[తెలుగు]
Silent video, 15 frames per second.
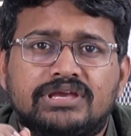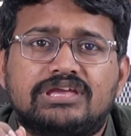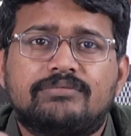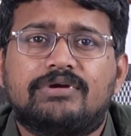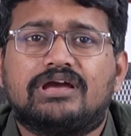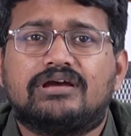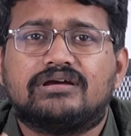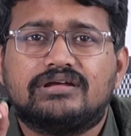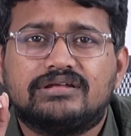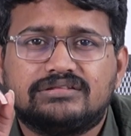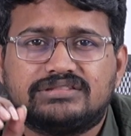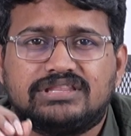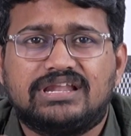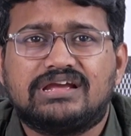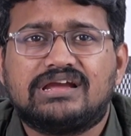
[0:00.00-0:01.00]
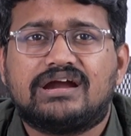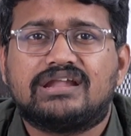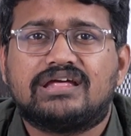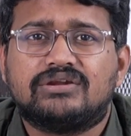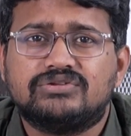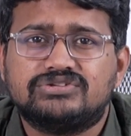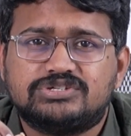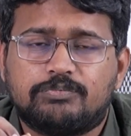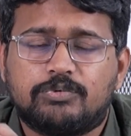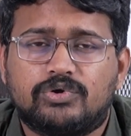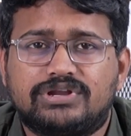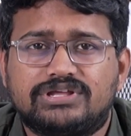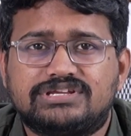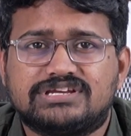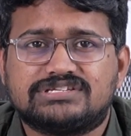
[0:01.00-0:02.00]
ఈమె తెలంగాణ నుంచి
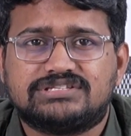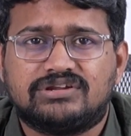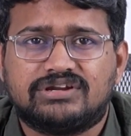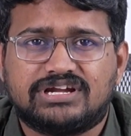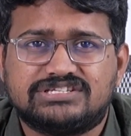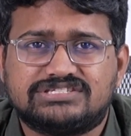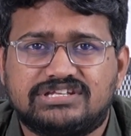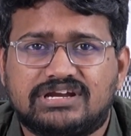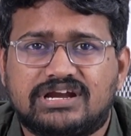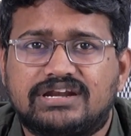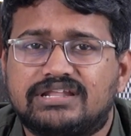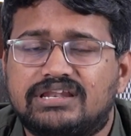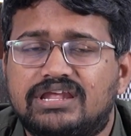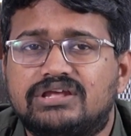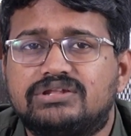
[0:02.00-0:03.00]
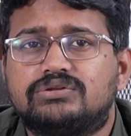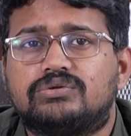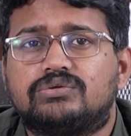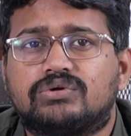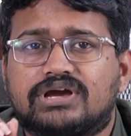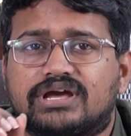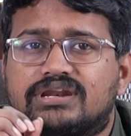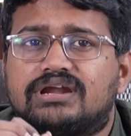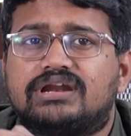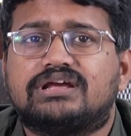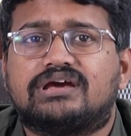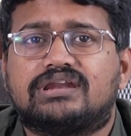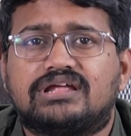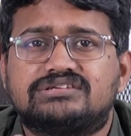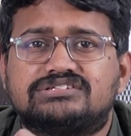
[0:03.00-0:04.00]
పోటీ చేస్తాను ఖచ్చితంగా అంటే లేదు నువ్వు
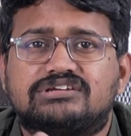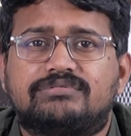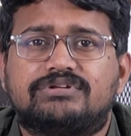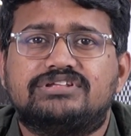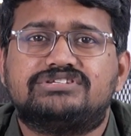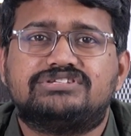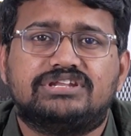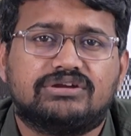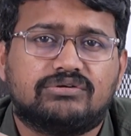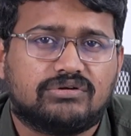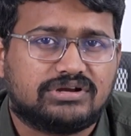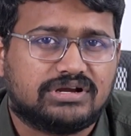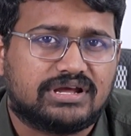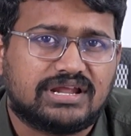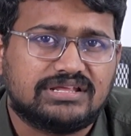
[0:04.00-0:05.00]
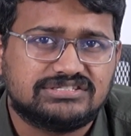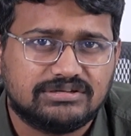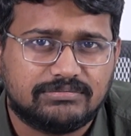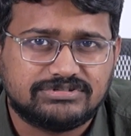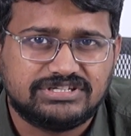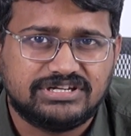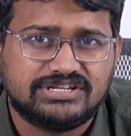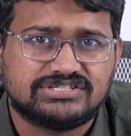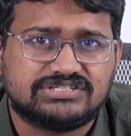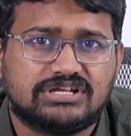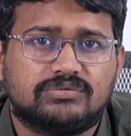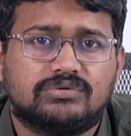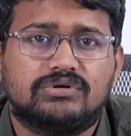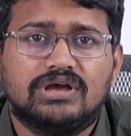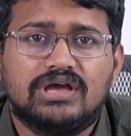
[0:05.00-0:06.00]
కర్ణాటక రాజ్యసభ నుంచి నీకు ఒక రాజ్యసభ సీట్
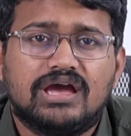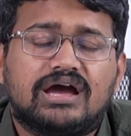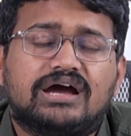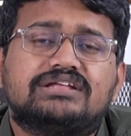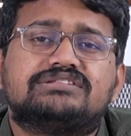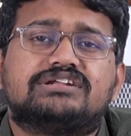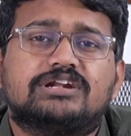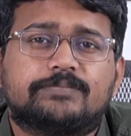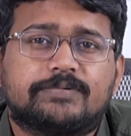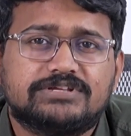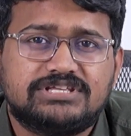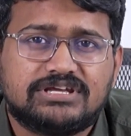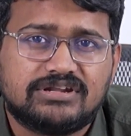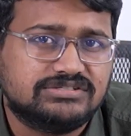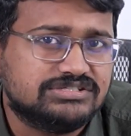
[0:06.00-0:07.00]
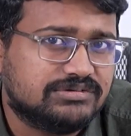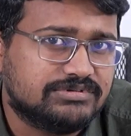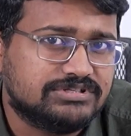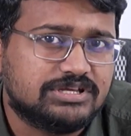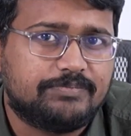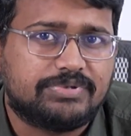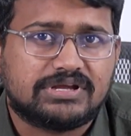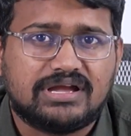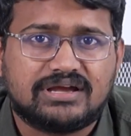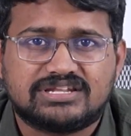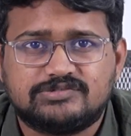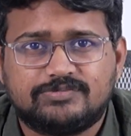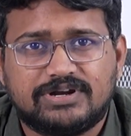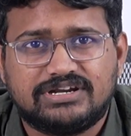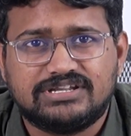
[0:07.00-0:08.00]
ఇస్తాము ఆంధ్రాలో ప్రచారం చేయమని చెప్పి
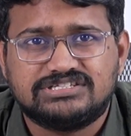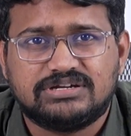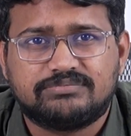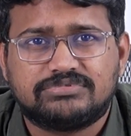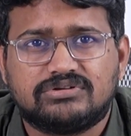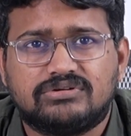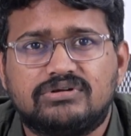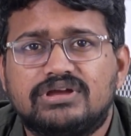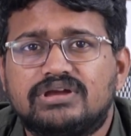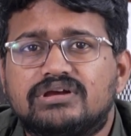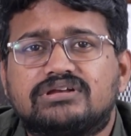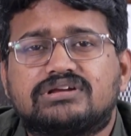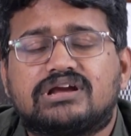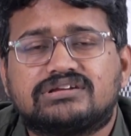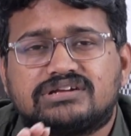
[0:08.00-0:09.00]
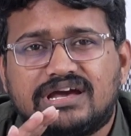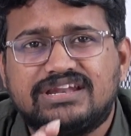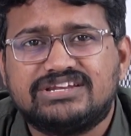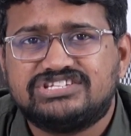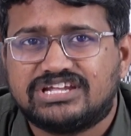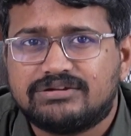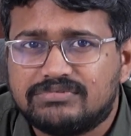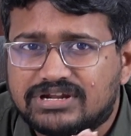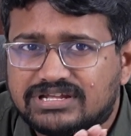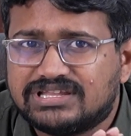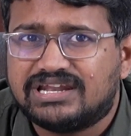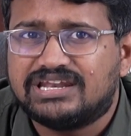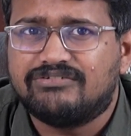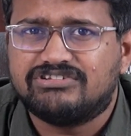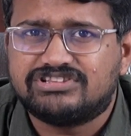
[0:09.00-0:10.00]
కాంగ్రెస్ పార్టీ చెప్పటం కానీ షర్మిల
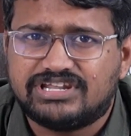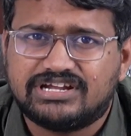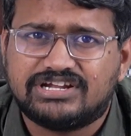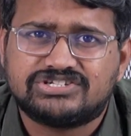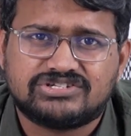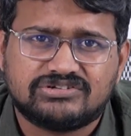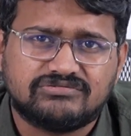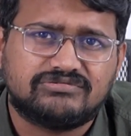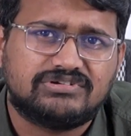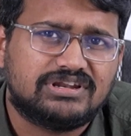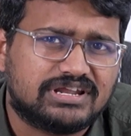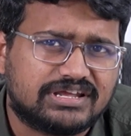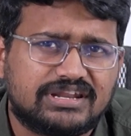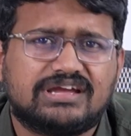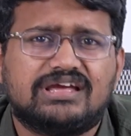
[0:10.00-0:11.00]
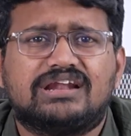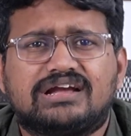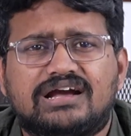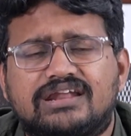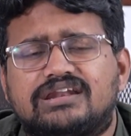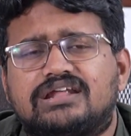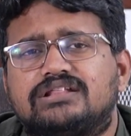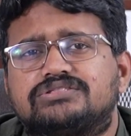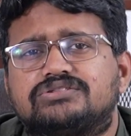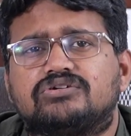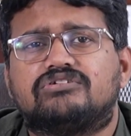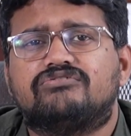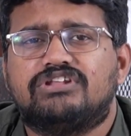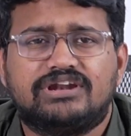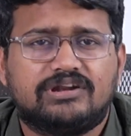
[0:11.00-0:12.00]
దాన్ని వ్యతిరేకించడం రకరకాల కారణాలతో
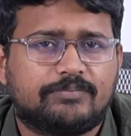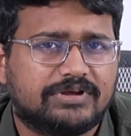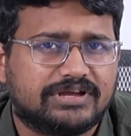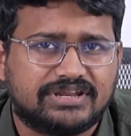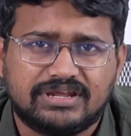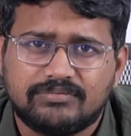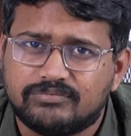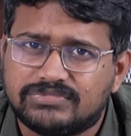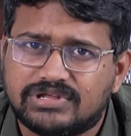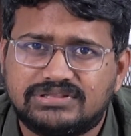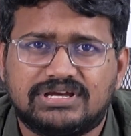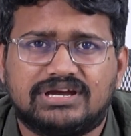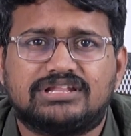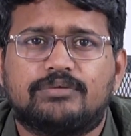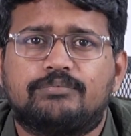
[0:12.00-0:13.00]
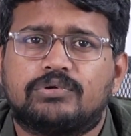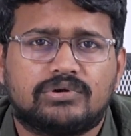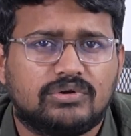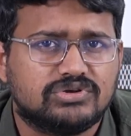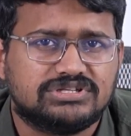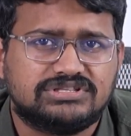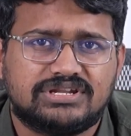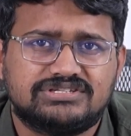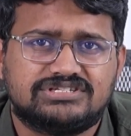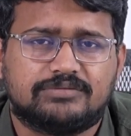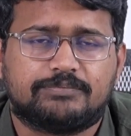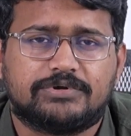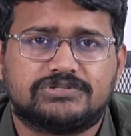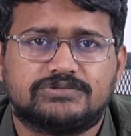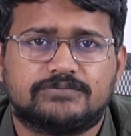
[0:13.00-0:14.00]
విలీన ప్రక్రియ దాదాపు క్లోజ్ అయిందని
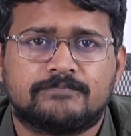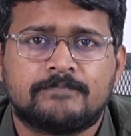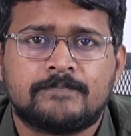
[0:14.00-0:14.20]
చెప్పచ్చు